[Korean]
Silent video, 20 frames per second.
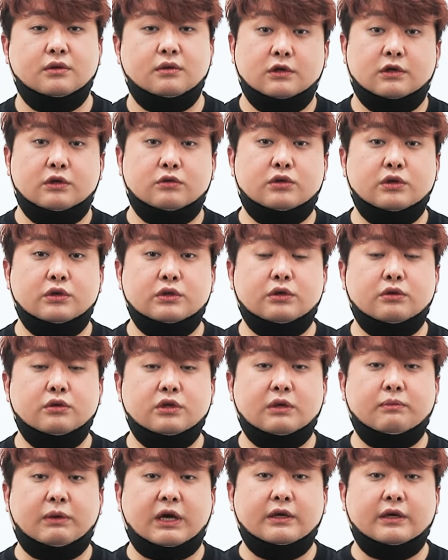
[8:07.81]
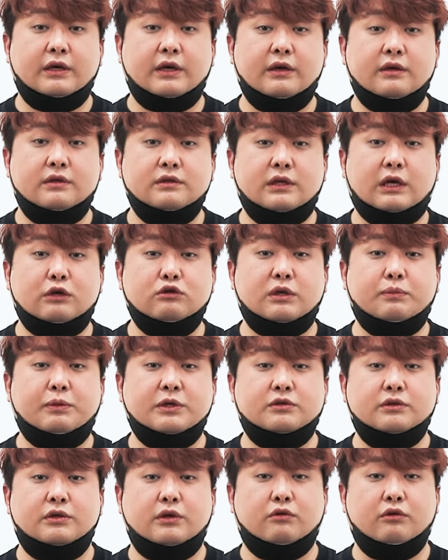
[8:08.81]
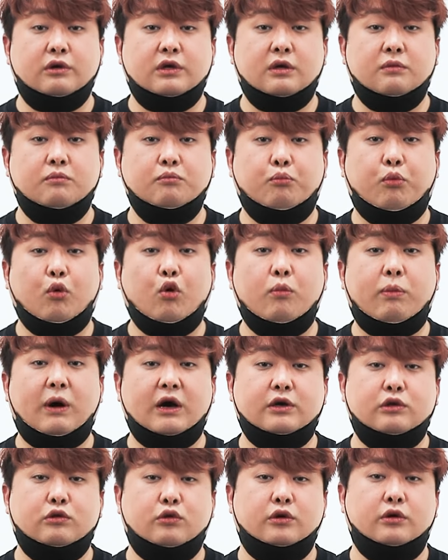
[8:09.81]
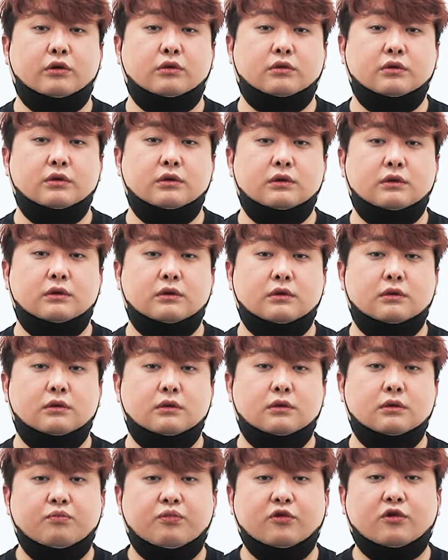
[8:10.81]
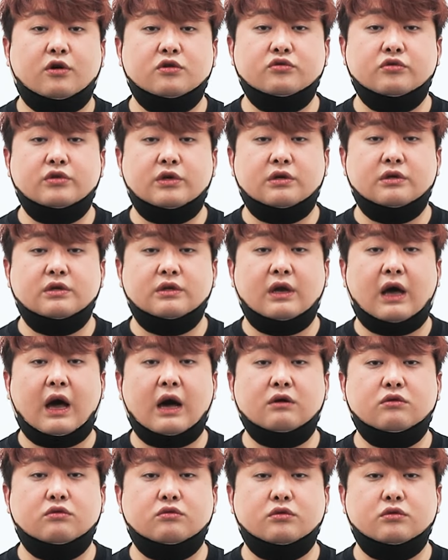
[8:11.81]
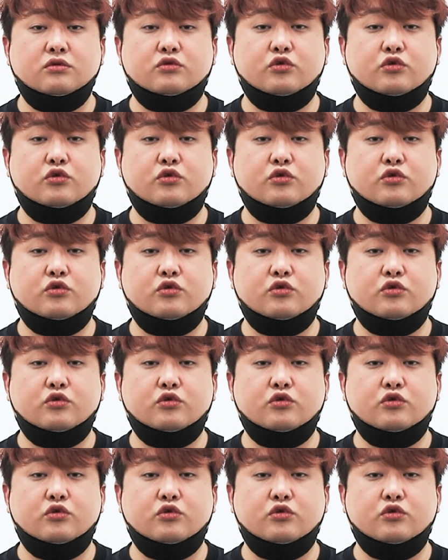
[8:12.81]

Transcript: 그리고 승조원들이 만약에 사로잡혔을 경우에는 보호받기도 어려웠고요. 부커 중령은 항구로